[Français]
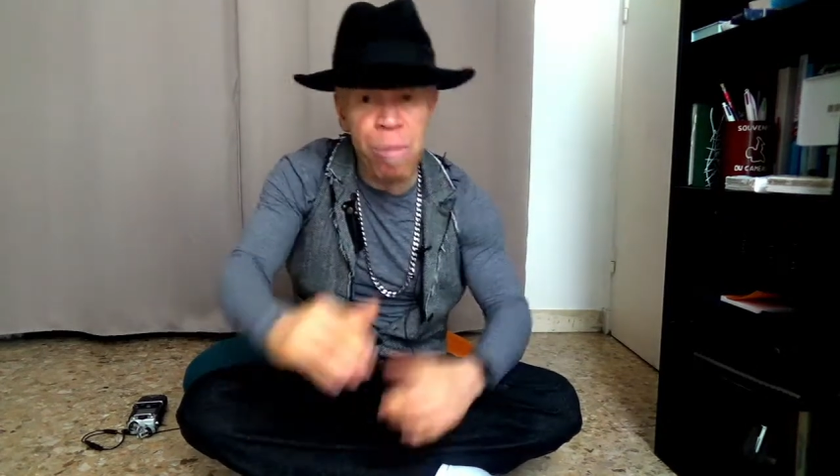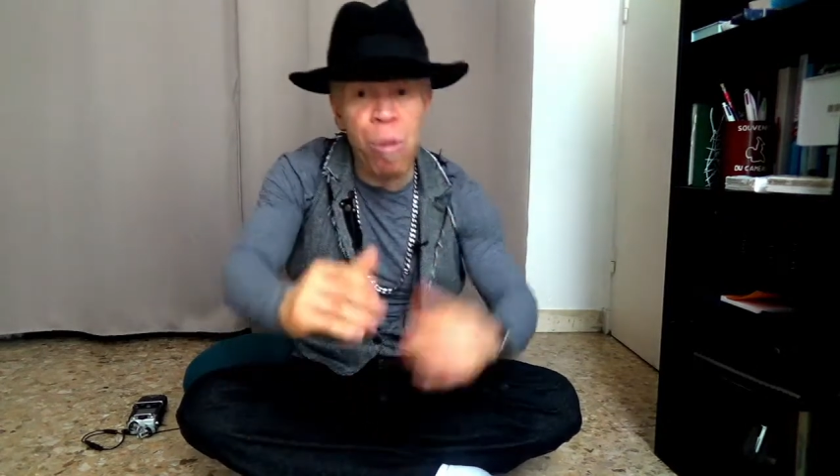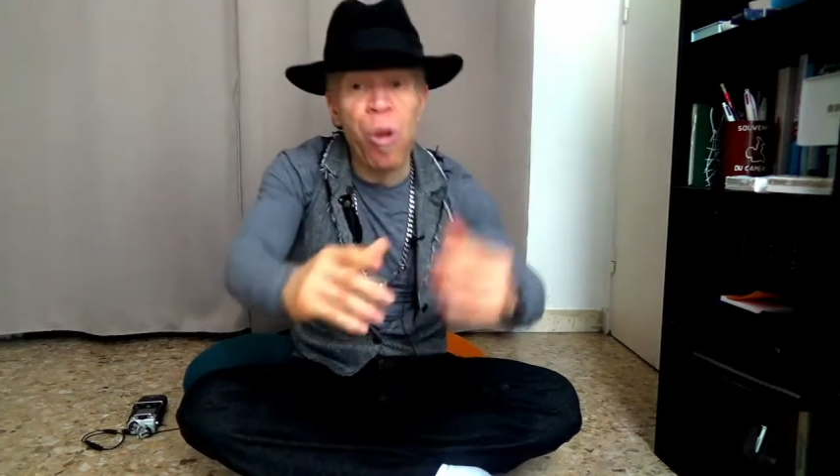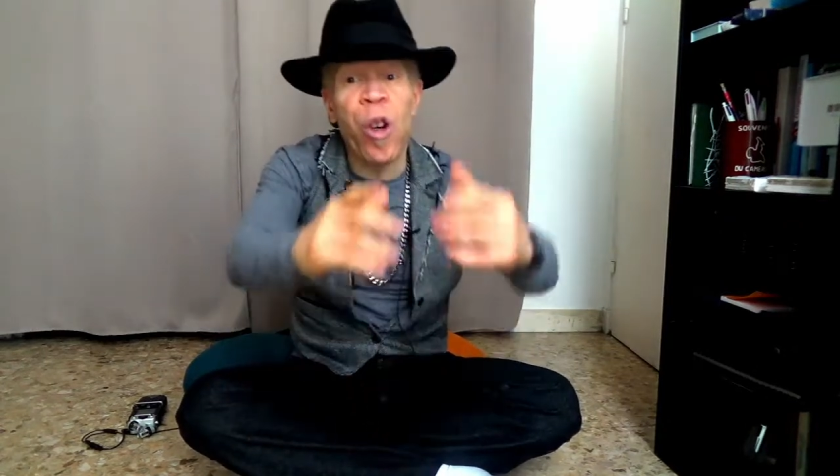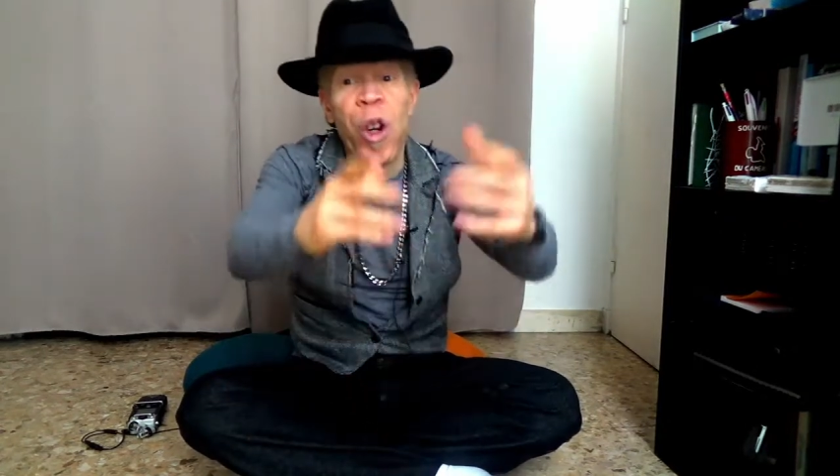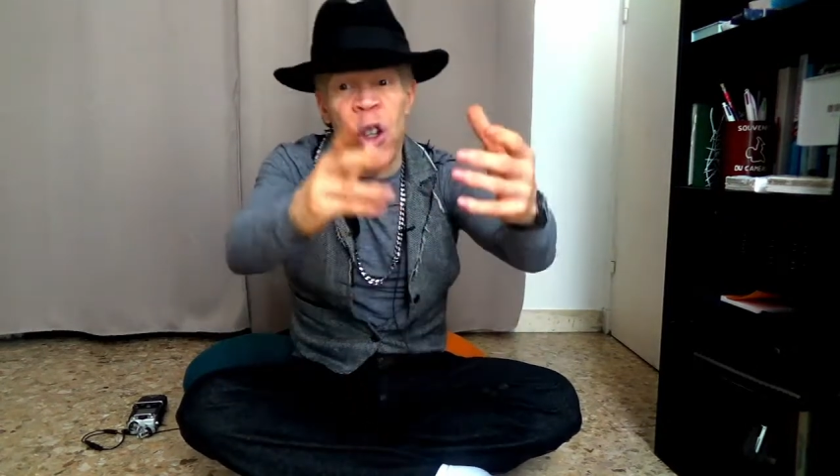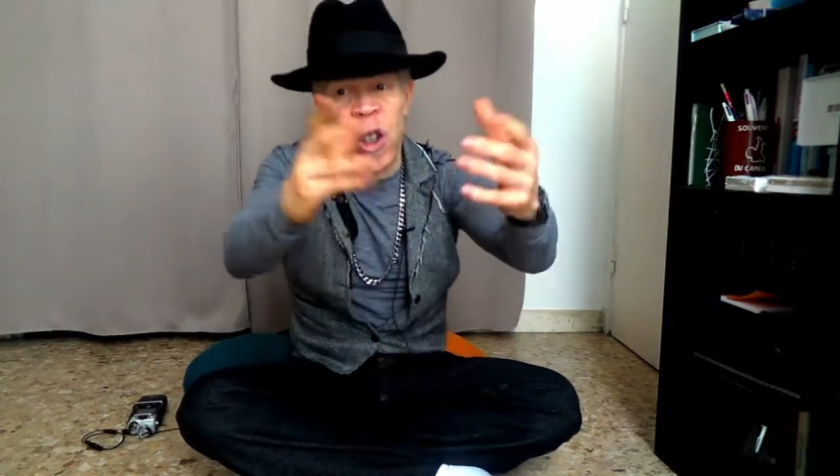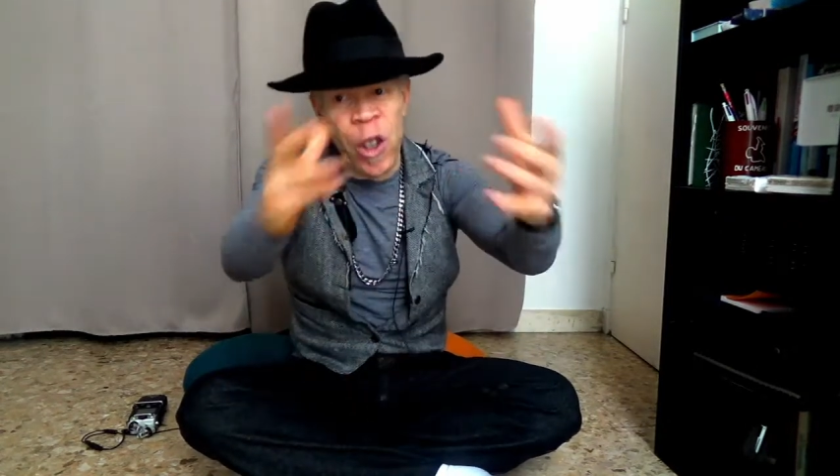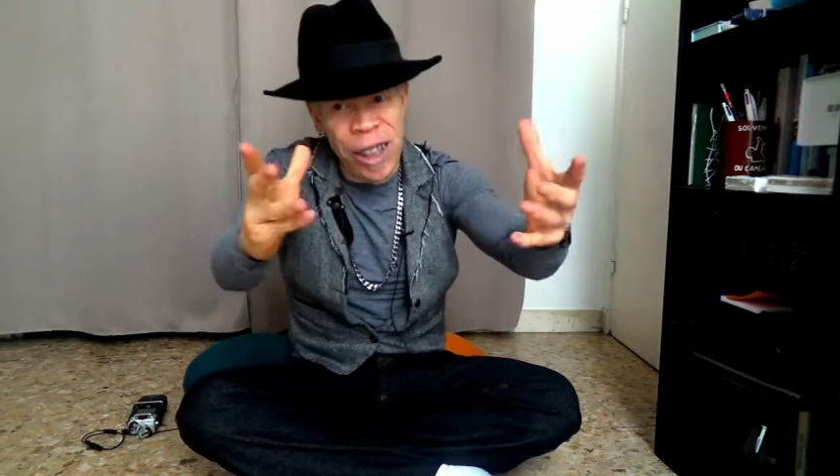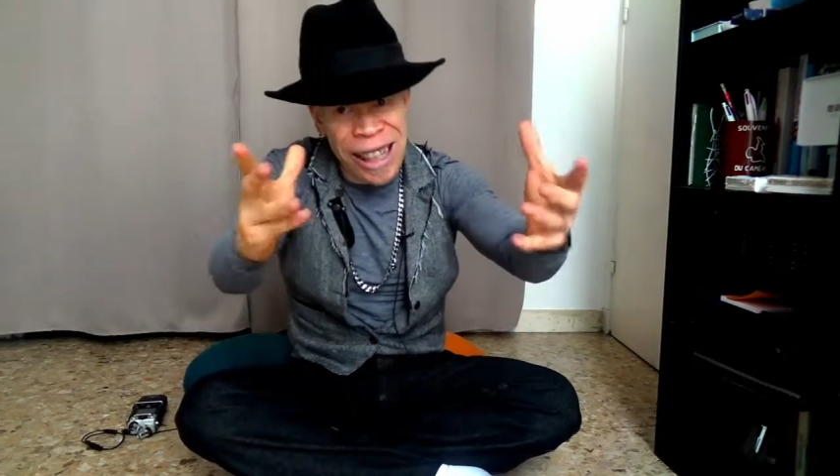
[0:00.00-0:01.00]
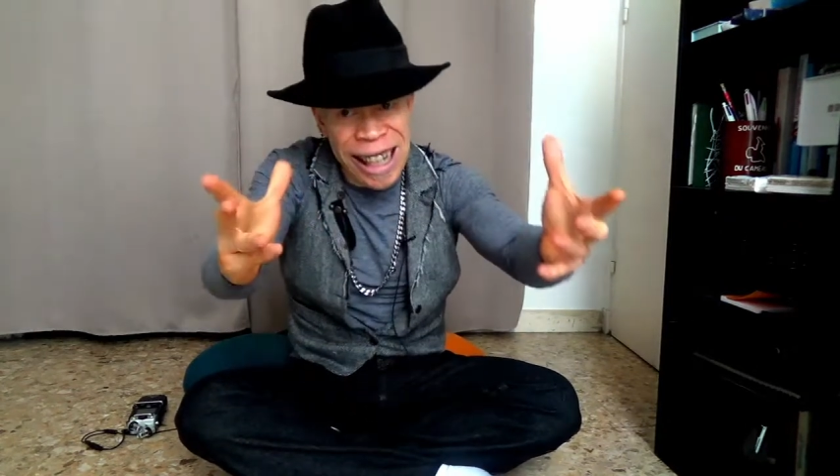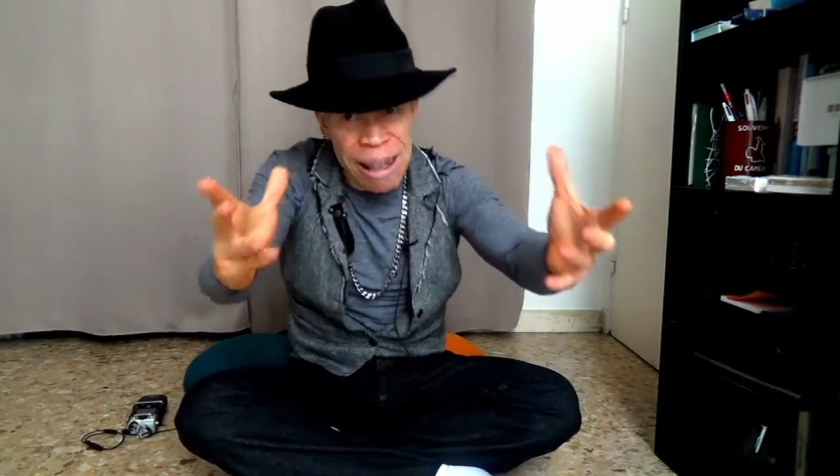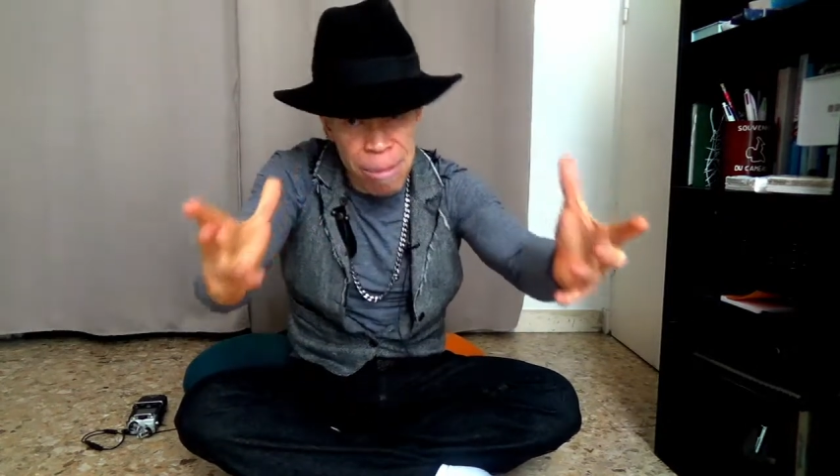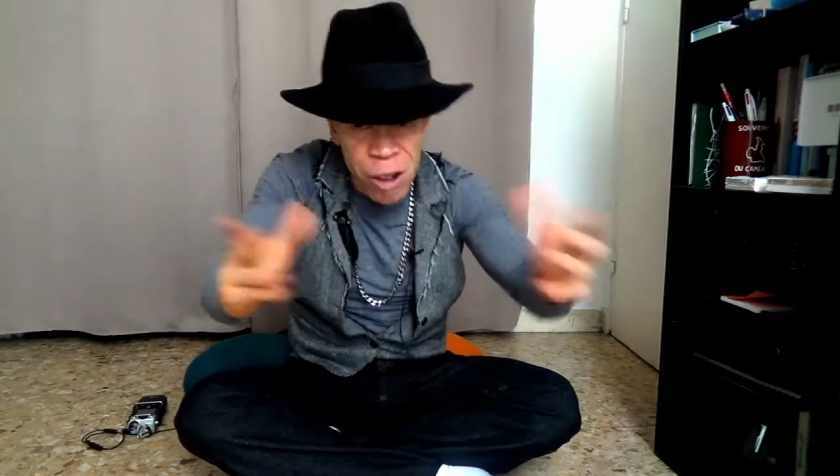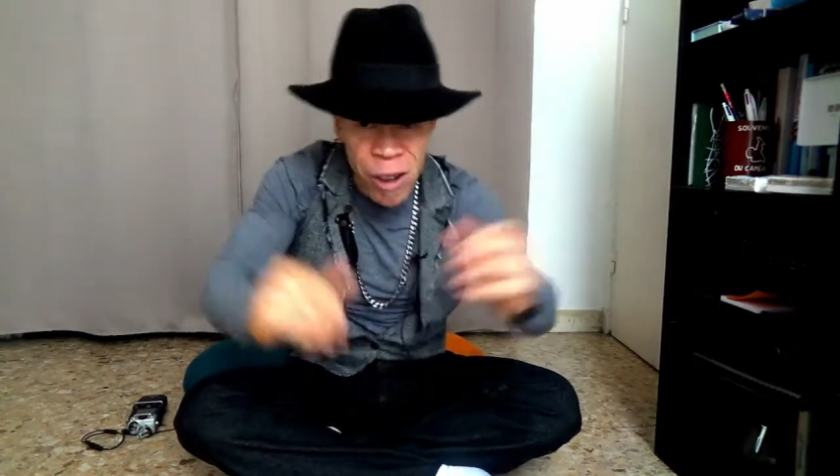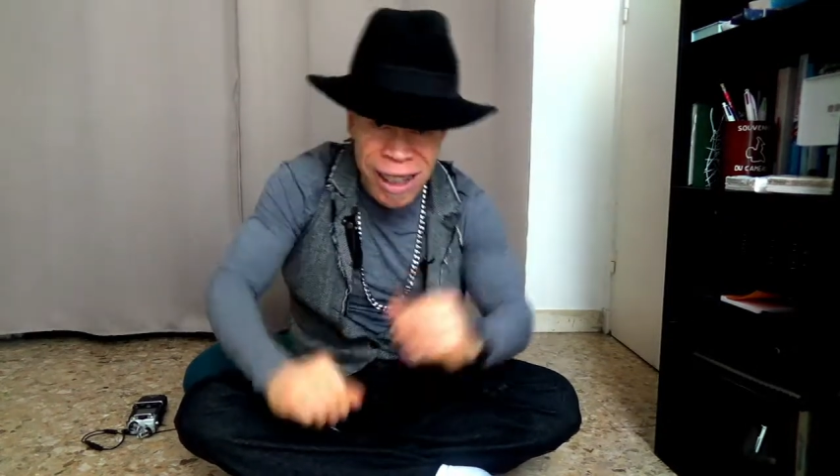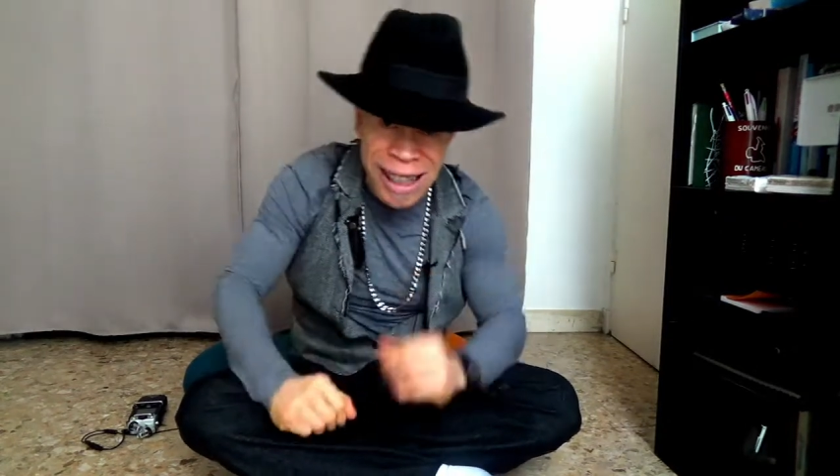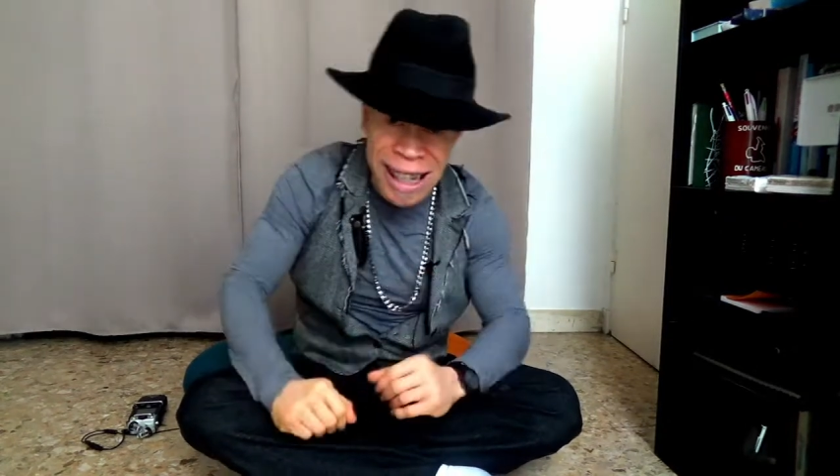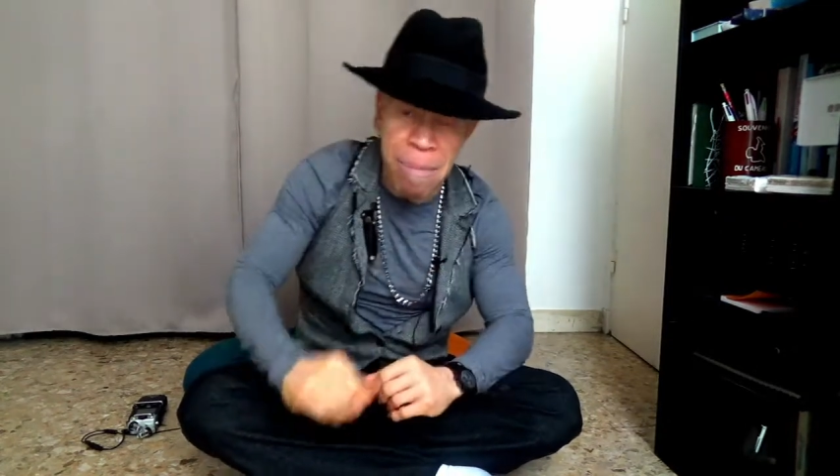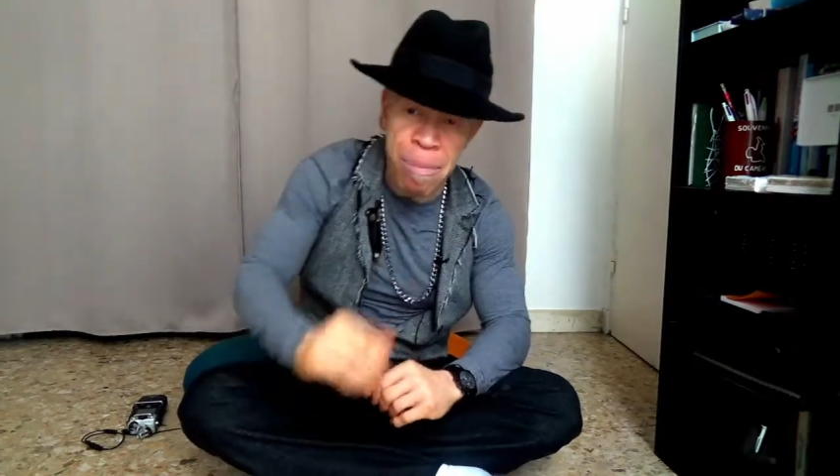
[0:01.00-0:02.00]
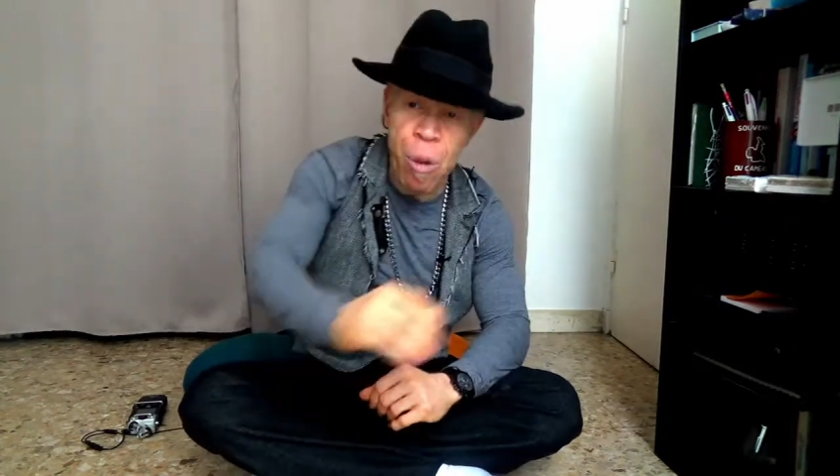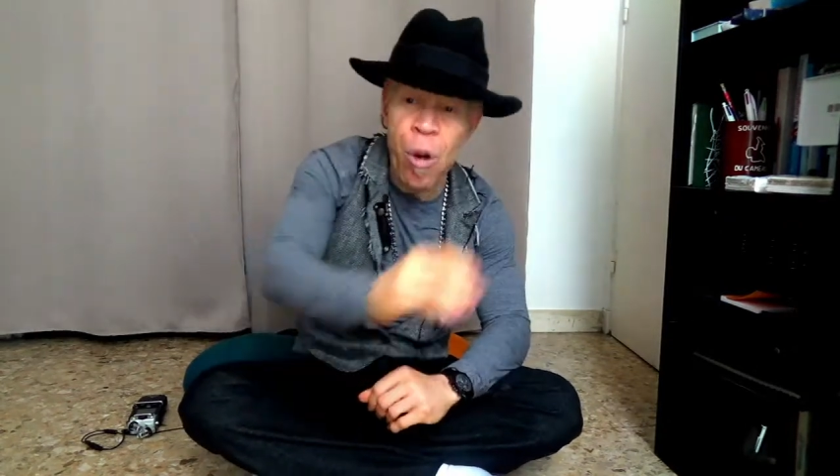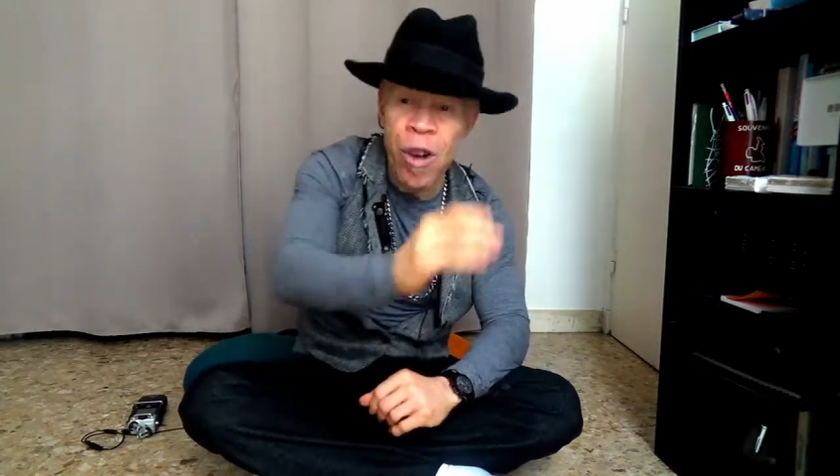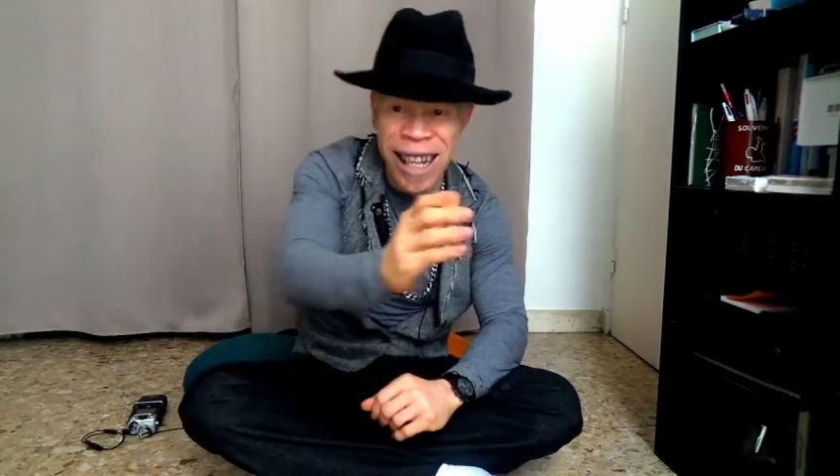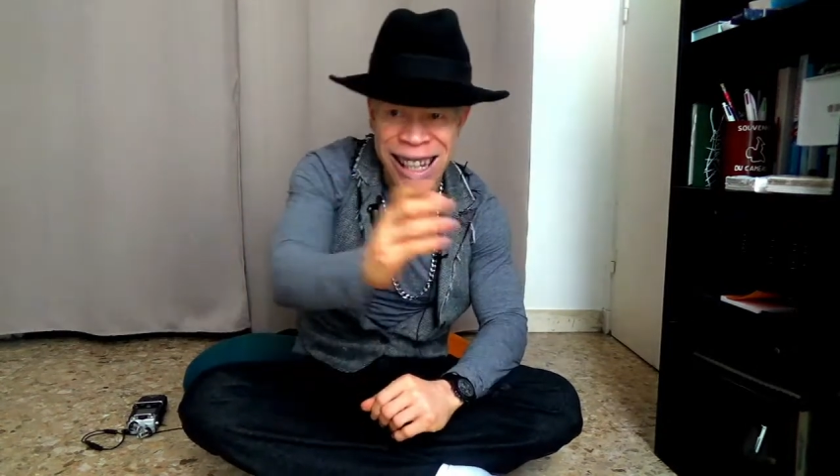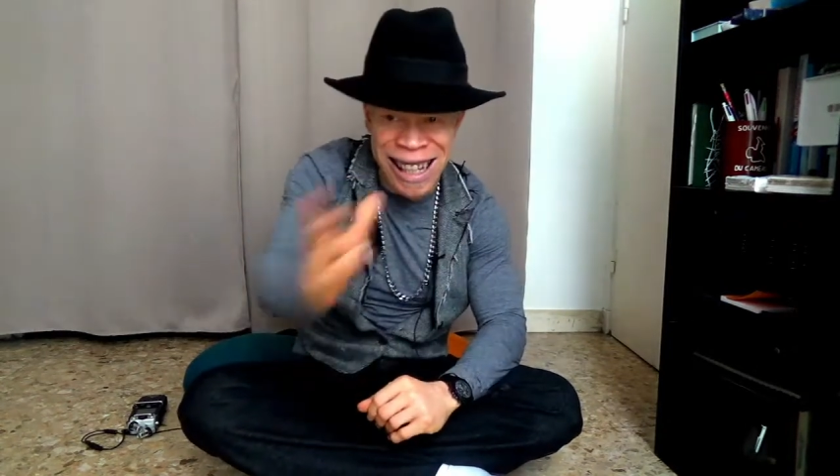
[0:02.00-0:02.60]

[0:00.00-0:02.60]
pour leurs entraînements. Ça peut les